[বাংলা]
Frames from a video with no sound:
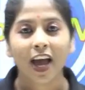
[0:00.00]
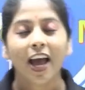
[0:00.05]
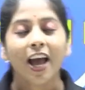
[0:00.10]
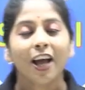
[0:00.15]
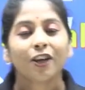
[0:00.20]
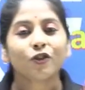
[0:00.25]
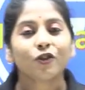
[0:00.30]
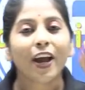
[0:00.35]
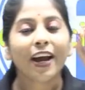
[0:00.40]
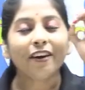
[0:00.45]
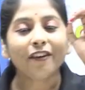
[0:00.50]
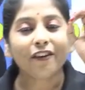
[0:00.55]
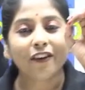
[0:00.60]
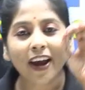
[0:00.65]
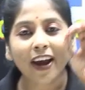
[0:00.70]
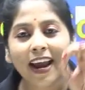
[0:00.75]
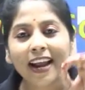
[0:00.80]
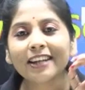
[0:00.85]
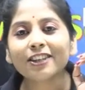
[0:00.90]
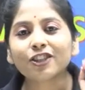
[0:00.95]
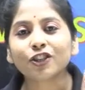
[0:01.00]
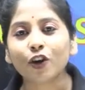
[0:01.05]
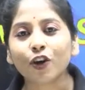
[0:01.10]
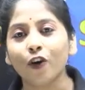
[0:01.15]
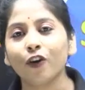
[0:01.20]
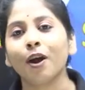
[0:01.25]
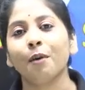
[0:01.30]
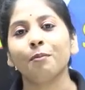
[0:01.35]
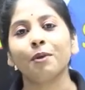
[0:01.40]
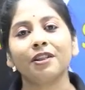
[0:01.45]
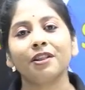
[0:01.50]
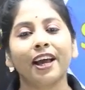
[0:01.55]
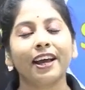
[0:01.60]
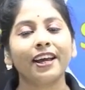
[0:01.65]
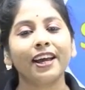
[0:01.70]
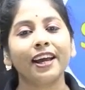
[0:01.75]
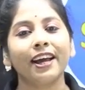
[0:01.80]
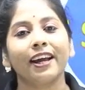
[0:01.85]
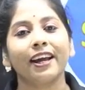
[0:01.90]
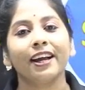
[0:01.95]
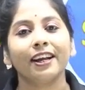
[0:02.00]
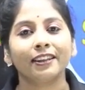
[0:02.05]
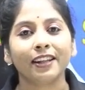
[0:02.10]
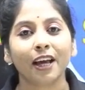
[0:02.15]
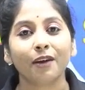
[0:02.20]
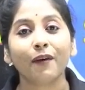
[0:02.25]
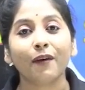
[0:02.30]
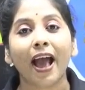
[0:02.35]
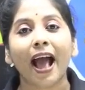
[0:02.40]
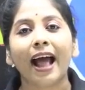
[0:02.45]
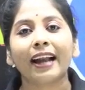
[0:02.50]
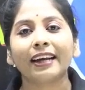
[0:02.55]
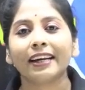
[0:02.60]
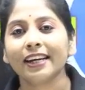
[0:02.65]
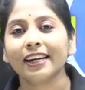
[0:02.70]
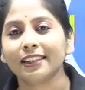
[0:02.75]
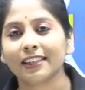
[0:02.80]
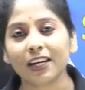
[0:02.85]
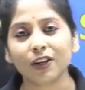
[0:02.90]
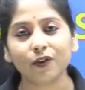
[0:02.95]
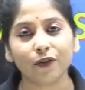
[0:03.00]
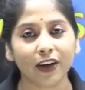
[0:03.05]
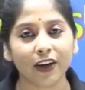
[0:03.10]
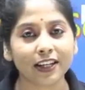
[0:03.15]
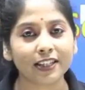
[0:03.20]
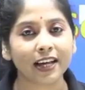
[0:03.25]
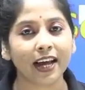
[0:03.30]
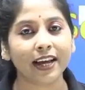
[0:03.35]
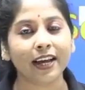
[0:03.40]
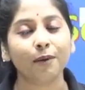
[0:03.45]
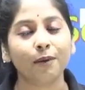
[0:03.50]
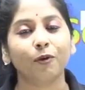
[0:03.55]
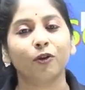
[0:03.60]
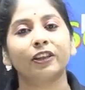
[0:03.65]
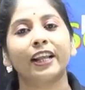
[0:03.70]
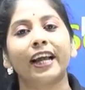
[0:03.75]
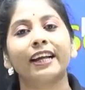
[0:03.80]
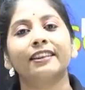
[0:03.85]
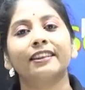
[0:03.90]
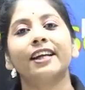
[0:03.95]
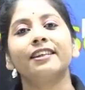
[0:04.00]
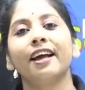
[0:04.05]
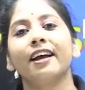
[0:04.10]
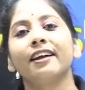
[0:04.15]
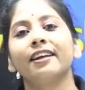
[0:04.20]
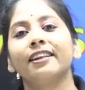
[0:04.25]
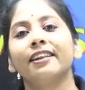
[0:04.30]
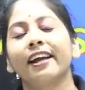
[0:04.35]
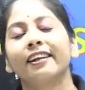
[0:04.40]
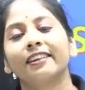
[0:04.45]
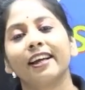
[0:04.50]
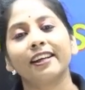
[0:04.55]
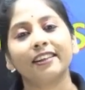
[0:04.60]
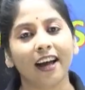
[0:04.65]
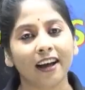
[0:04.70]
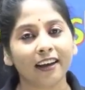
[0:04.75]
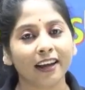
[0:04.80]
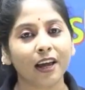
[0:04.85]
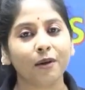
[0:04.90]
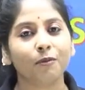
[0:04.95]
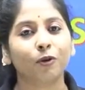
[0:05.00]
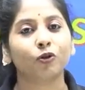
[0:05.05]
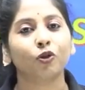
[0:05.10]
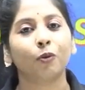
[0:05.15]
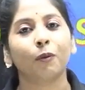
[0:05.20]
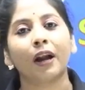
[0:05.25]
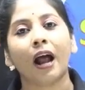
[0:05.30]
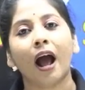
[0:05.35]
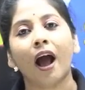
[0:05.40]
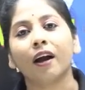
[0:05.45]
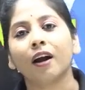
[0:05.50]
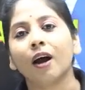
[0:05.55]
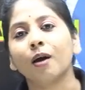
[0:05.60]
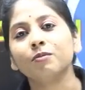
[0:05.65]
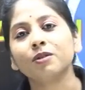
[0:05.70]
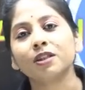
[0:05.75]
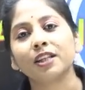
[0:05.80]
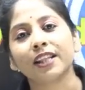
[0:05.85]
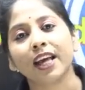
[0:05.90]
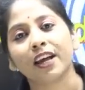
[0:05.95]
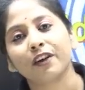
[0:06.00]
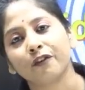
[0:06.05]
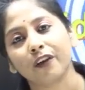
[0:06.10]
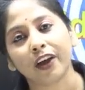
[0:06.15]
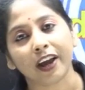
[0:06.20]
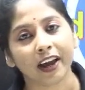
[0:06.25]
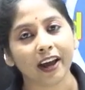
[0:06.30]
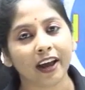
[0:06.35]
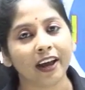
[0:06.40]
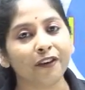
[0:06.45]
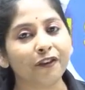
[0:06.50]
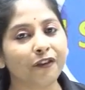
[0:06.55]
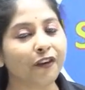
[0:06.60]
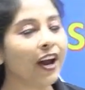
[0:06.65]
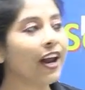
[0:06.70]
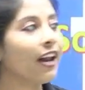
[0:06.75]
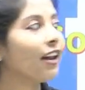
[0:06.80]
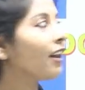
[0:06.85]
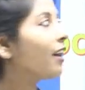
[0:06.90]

সো এই রিলস যখন আমরা দেখি দেখবে অ্যাডিক্টেড হয়ে যাই এবং দেখতেই থাকি দেখতেই থাকি এবং তোমার আরামসে দেখবে রিল